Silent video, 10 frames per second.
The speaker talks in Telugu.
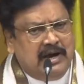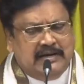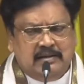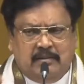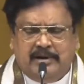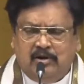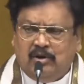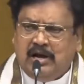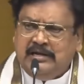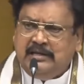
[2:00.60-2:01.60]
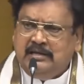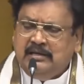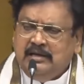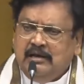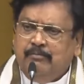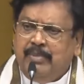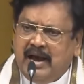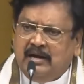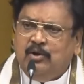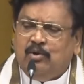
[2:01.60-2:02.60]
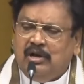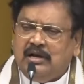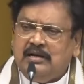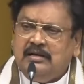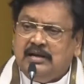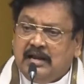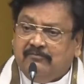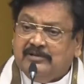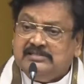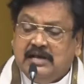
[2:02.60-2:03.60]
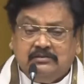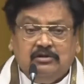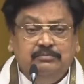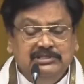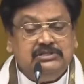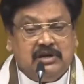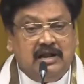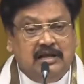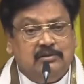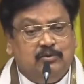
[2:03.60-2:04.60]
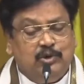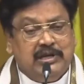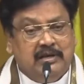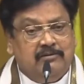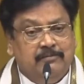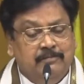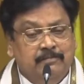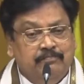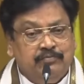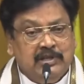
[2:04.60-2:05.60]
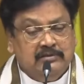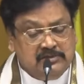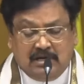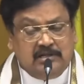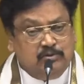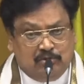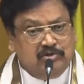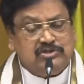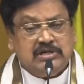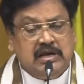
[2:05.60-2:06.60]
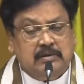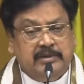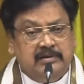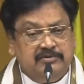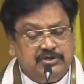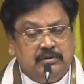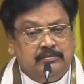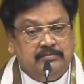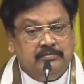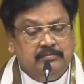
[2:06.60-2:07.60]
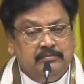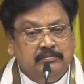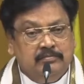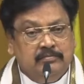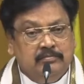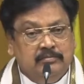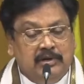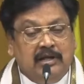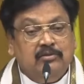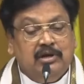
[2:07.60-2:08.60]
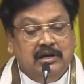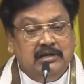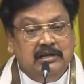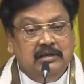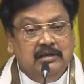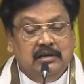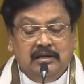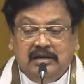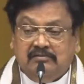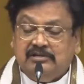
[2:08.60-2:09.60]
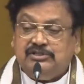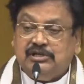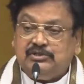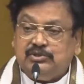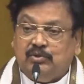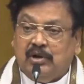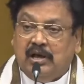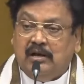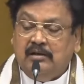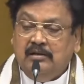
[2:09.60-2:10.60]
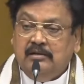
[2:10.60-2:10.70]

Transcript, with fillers: హైదరాబాద్లో కానీ బెంగళూరులో కానీ నలభై శాతం మించి రాలేదు ఓటింగ్ చాలా దురదృష్టకరమైన విషయం అందుకని రిక్వెస్ట్ చేస్తూ ఉన్నా